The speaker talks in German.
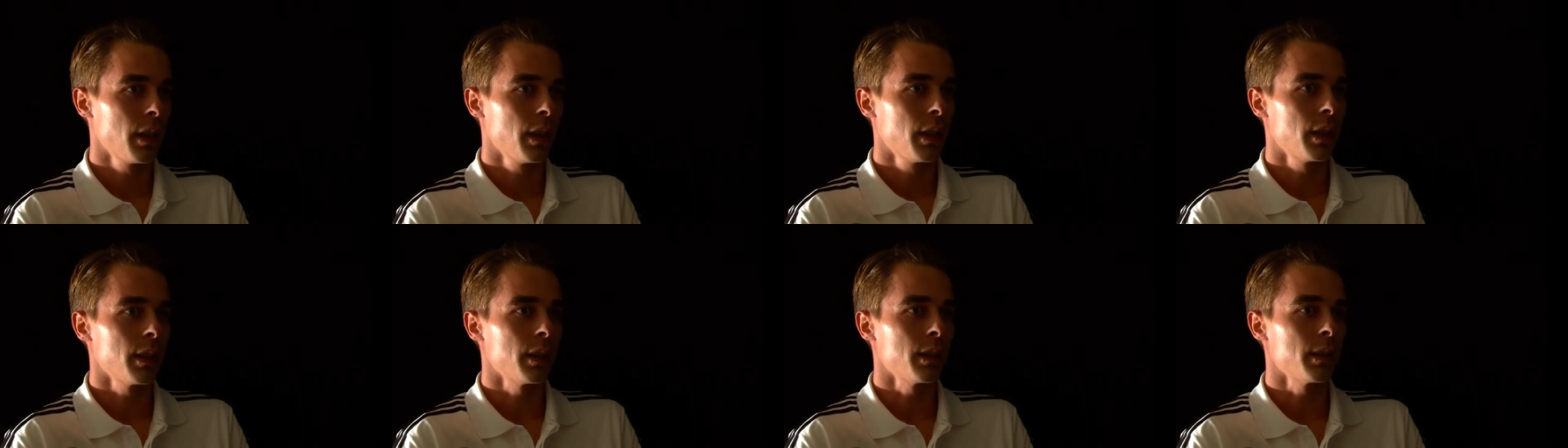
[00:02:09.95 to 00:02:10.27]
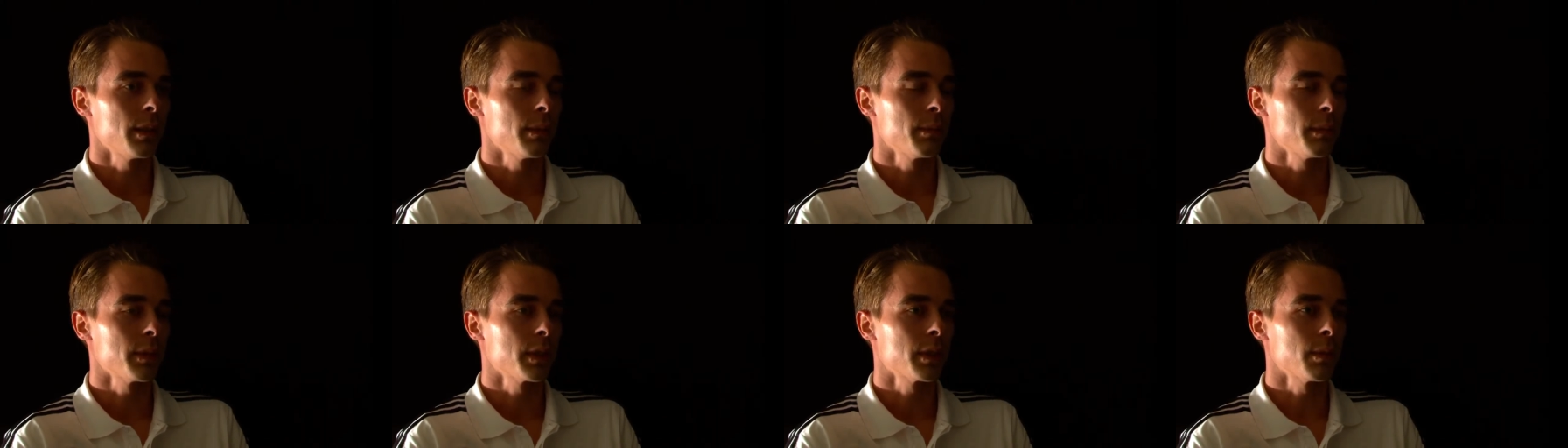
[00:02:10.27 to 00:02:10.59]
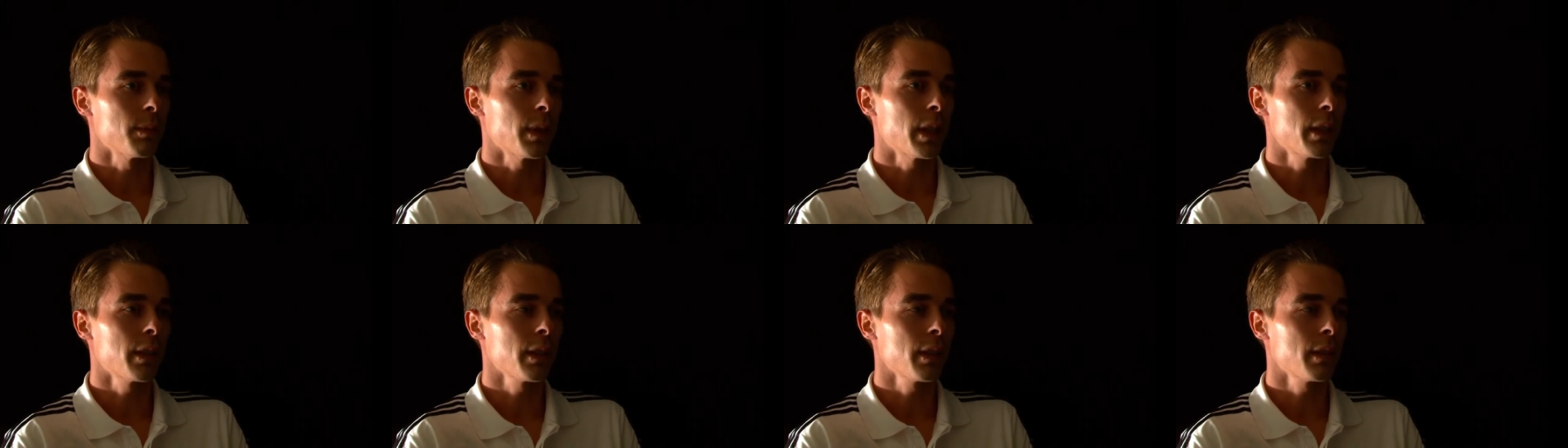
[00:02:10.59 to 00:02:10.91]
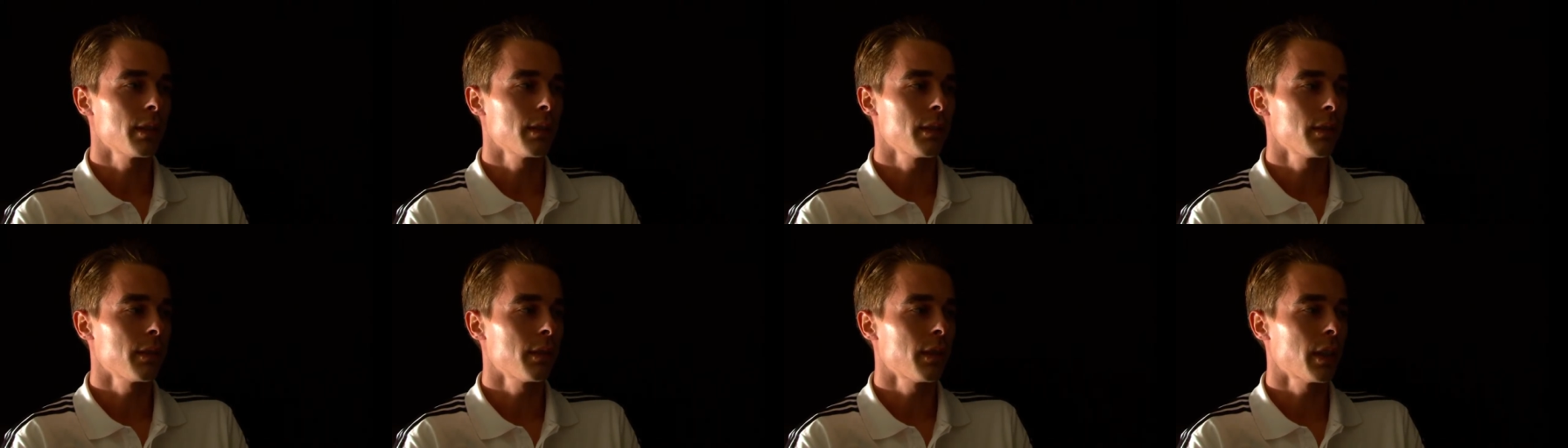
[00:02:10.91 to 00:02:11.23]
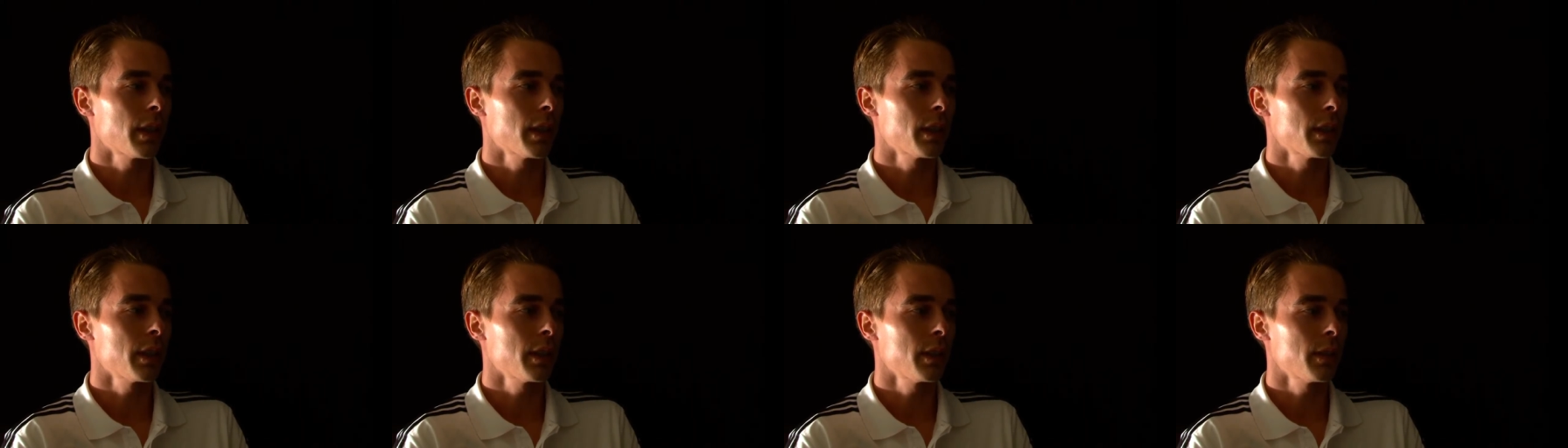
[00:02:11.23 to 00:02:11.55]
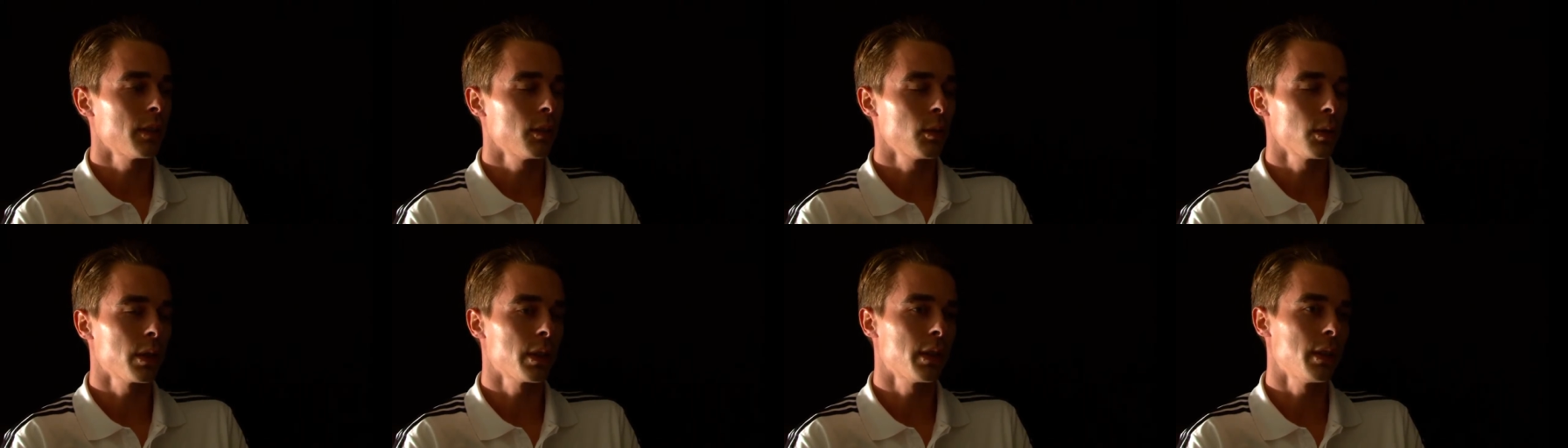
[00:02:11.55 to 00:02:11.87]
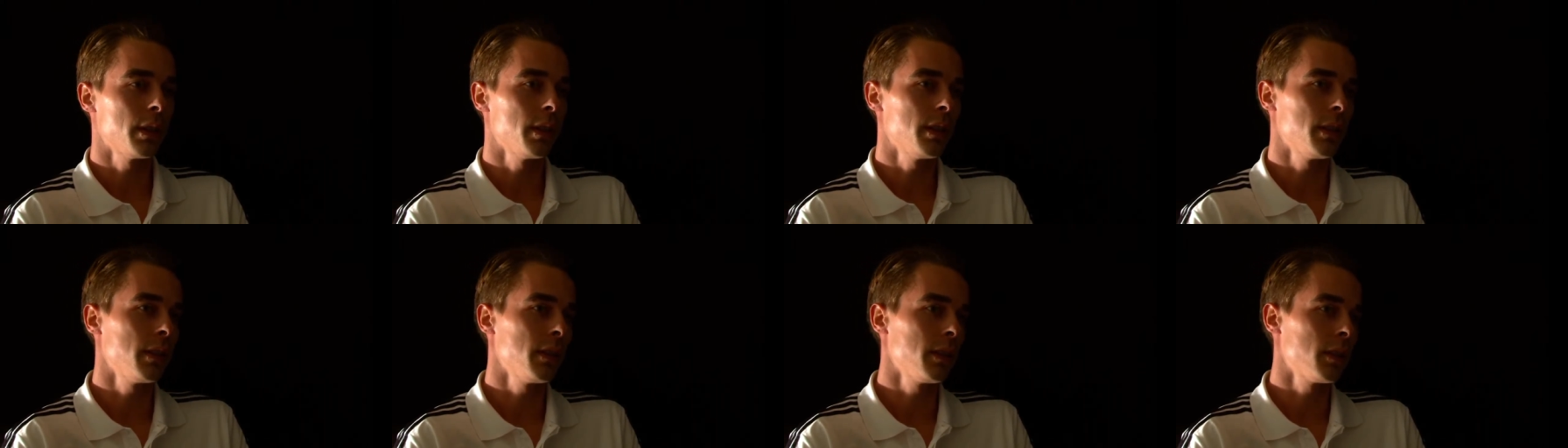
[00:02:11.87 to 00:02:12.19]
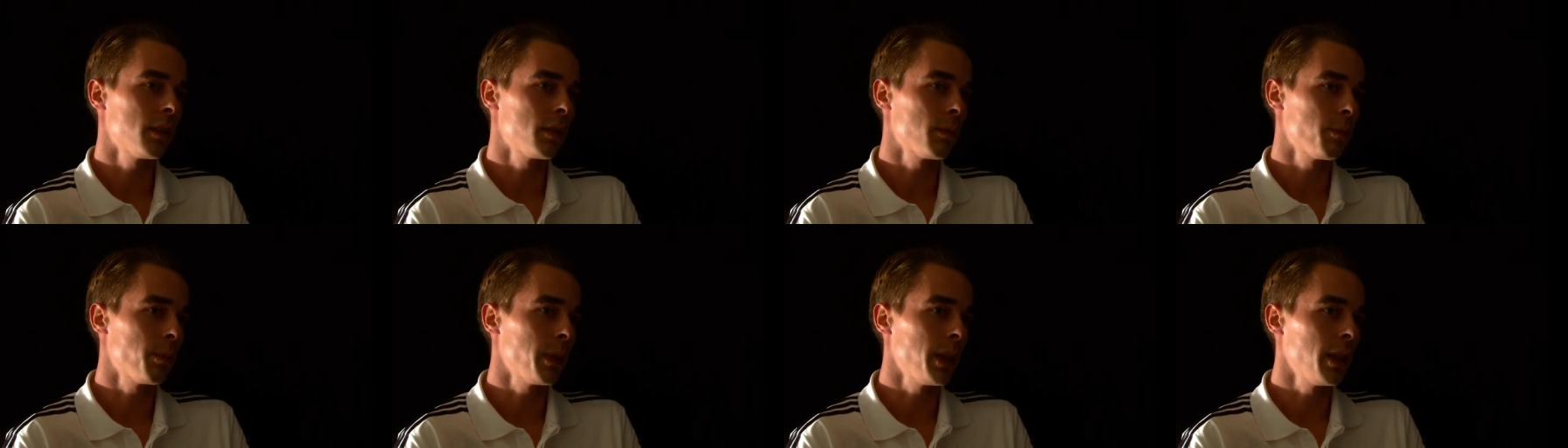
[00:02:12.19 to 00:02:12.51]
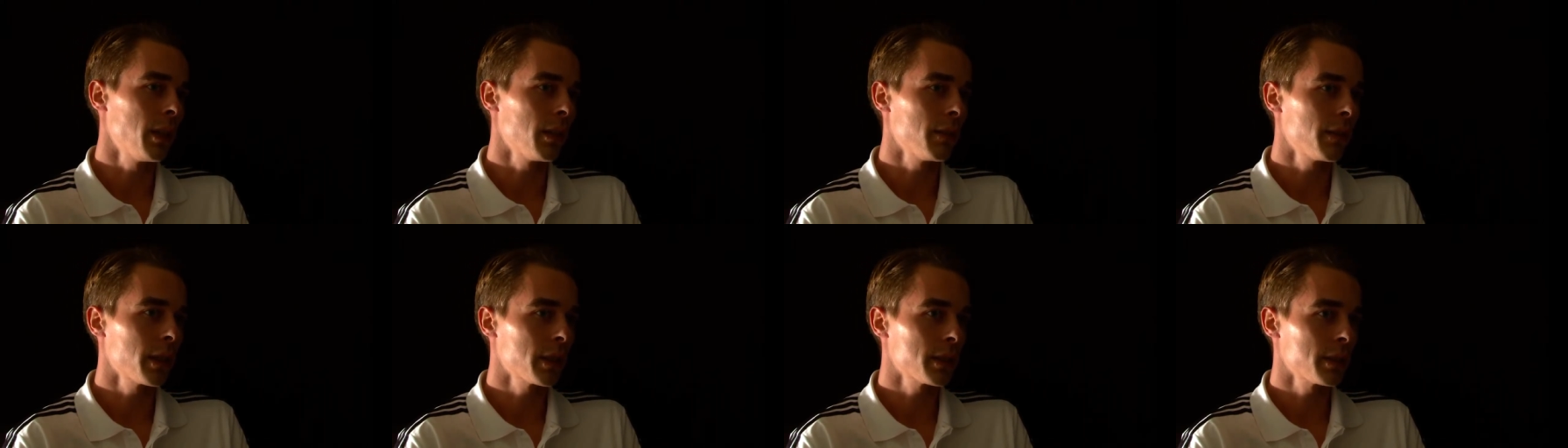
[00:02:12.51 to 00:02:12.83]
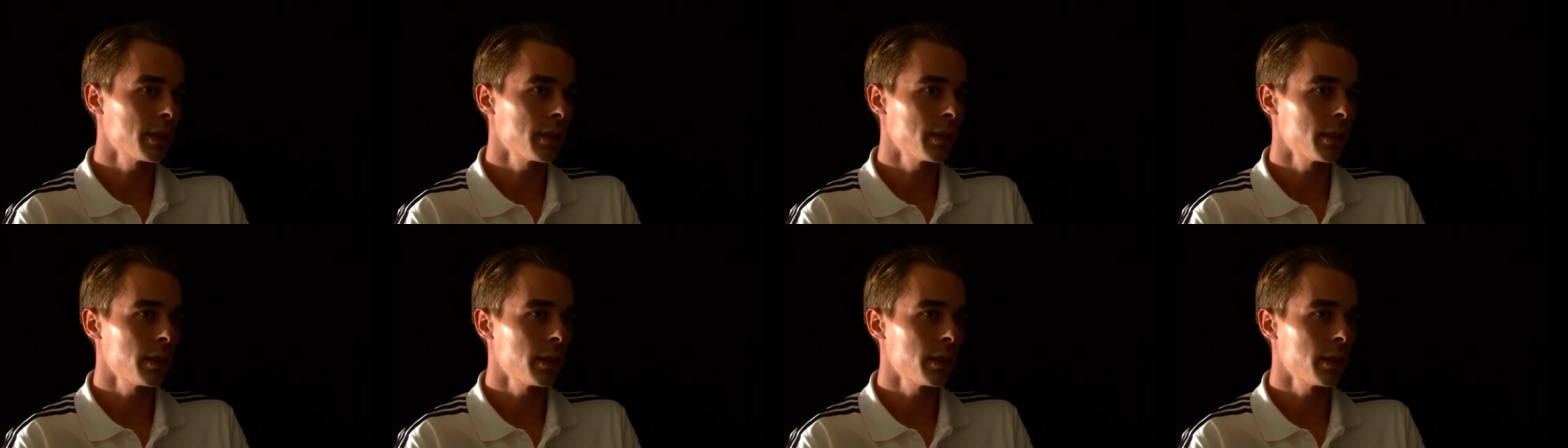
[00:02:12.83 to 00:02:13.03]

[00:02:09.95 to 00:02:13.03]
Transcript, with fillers: Ähm, zum anderen, weil durch die Spielerwechsel,